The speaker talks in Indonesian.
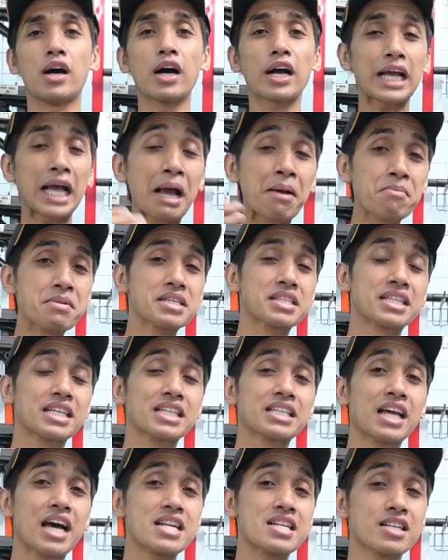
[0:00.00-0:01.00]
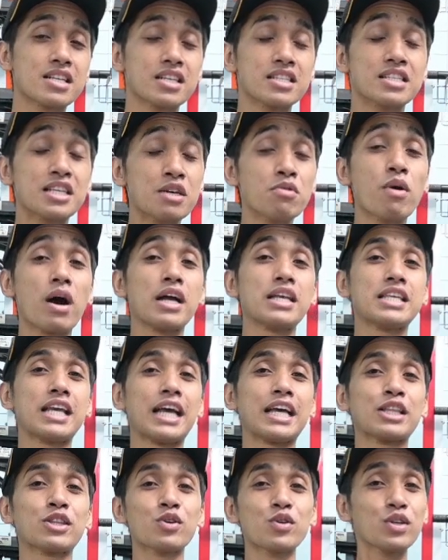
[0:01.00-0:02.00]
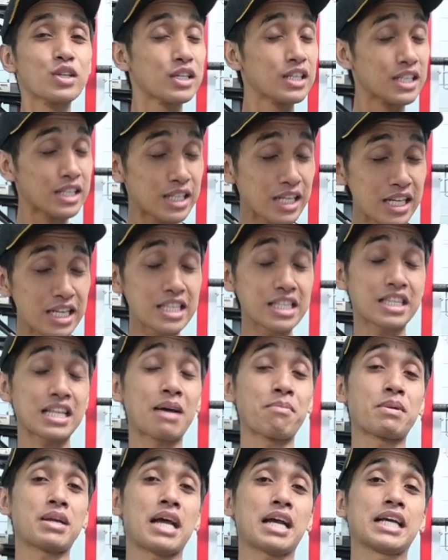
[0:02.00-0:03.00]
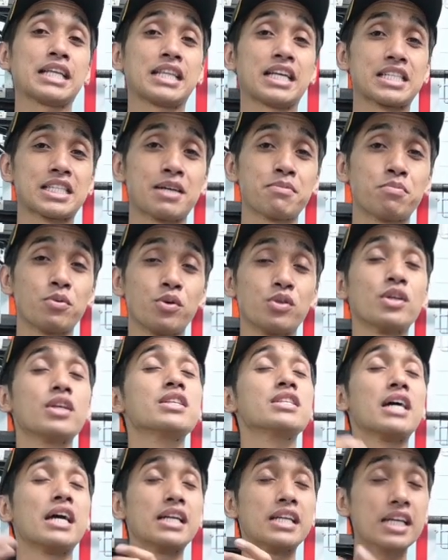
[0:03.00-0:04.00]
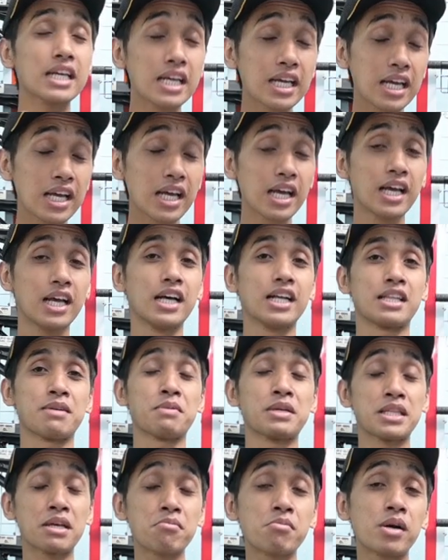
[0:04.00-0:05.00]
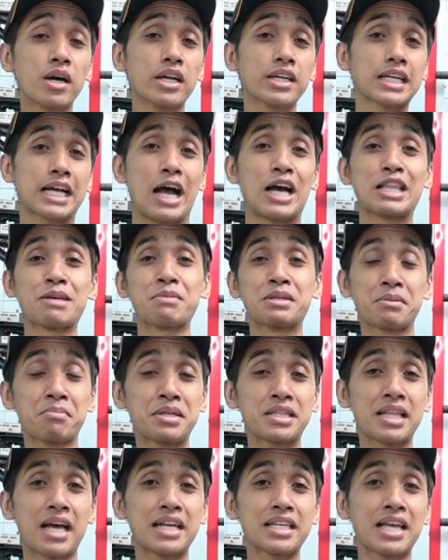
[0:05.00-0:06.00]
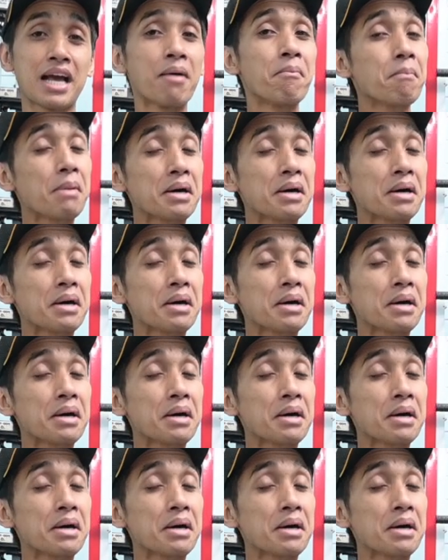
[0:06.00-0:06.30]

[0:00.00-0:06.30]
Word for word: uh, chemistry dan jiwanya itu di senapan angin tersebut. Jadi, teman-teman, kalau teman-teman tanya,